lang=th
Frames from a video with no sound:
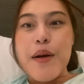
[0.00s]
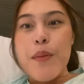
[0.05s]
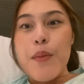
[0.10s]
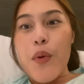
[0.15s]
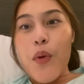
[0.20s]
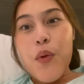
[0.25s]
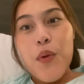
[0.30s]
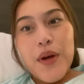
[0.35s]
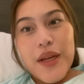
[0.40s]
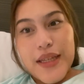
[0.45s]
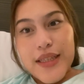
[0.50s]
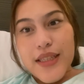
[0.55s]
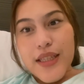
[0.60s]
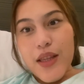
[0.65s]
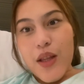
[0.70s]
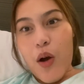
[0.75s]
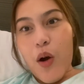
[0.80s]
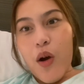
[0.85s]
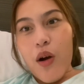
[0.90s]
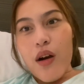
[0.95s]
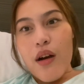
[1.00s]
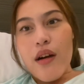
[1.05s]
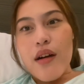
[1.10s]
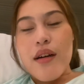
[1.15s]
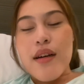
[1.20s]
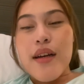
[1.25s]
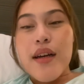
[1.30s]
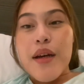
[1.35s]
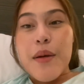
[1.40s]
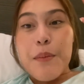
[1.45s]
พรุ่งนี้จะต้อง
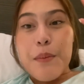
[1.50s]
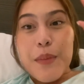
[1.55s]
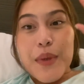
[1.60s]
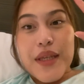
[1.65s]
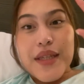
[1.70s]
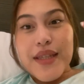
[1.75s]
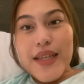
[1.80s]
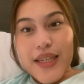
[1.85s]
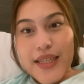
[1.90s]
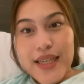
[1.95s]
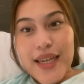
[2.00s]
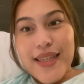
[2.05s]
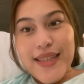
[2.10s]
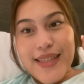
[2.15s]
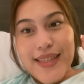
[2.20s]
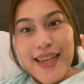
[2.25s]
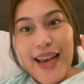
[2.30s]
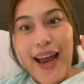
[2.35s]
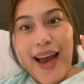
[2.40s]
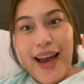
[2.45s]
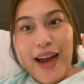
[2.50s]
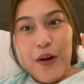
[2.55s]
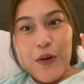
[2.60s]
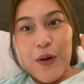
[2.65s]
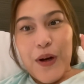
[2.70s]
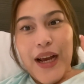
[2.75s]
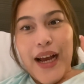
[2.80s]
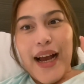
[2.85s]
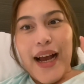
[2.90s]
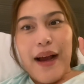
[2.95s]
มีเซสชั่นเช้า
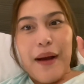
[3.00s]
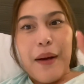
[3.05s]
นะคะ